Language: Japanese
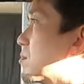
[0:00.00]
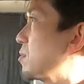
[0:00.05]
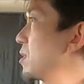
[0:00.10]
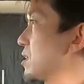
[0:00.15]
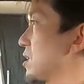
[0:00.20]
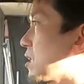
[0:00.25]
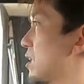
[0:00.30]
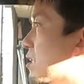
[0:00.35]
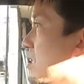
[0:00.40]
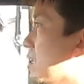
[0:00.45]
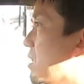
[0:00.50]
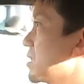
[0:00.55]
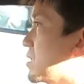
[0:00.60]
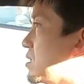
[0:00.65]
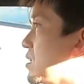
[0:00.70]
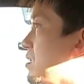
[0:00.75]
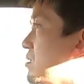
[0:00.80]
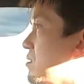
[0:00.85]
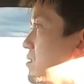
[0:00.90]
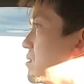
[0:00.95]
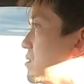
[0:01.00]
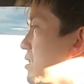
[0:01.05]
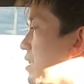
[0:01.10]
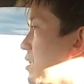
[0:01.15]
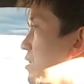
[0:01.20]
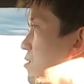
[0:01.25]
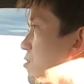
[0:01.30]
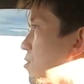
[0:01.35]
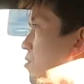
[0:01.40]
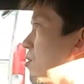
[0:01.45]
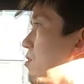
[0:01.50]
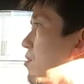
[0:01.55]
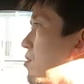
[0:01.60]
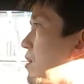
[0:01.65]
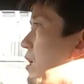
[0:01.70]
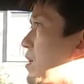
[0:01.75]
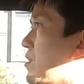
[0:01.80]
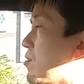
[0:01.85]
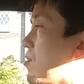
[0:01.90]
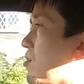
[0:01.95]
まあ、ただね、年数なりの、
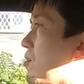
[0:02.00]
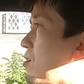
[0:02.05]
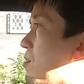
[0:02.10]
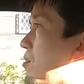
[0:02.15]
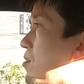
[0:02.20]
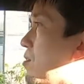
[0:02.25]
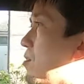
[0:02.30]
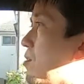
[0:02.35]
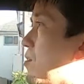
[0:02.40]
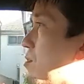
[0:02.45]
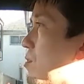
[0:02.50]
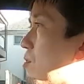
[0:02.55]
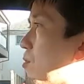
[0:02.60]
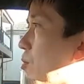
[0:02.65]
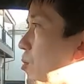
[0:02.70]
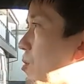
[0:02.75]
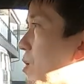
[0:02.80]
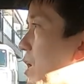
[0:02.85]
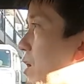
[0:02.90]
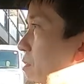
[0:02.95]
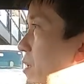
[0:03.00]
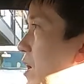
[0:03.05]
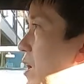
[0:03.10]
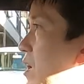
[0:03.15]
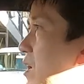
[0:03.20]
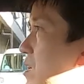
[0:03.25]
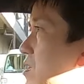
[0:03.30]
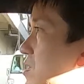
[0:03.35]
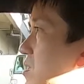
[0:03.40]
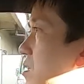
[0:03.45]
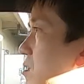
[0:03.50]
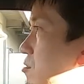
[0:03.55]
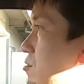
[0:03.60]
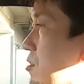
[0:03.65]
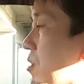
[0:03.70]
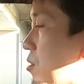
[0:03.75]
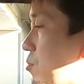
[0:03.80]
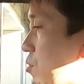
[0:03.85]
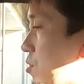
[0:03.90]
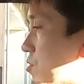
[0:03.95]
硬化はしてる
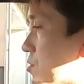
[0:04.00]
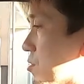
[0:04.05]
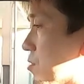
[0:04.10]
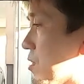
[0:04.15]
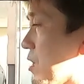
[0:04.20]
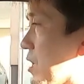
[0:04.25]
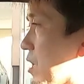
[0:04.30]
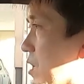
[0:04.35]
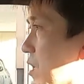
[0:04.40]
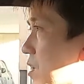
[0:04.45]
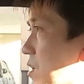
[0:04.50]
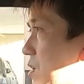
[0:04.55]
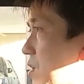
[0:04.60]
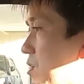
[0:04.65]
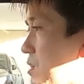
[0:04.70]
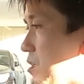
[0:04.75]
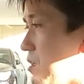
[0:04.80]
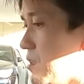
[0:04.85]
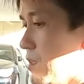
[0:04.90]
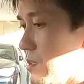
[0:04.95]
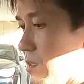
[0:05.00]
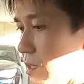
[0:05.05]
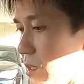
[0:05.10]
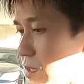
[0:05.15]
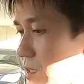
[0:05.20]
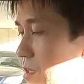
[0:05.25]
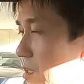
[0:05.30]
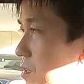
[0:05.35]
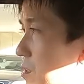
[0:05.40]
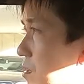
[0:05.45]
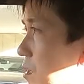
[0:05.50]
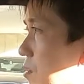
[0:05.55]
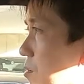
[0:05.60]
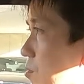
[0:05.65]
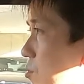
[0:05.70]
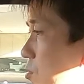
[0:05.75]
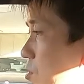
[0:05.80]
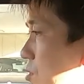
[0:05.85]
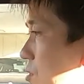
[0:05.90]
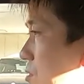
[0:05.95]
とは思うので、あれですけ
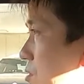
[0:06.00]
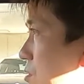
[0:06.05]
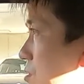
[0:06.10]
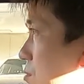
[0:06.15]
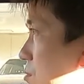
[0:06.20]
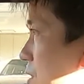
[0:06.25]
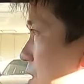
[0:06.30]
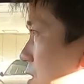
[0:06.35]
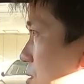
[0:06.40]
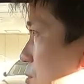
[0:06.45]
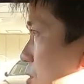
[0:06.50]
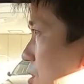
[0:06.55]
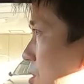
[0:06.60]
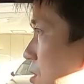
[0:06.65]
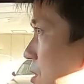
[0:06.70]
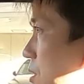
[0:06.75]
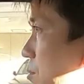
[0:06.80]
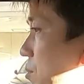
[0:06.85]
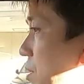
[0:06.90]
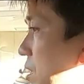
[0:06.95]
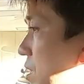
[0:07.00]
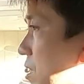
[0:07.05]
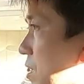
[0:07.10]
ども、まあ、でも、やっぱ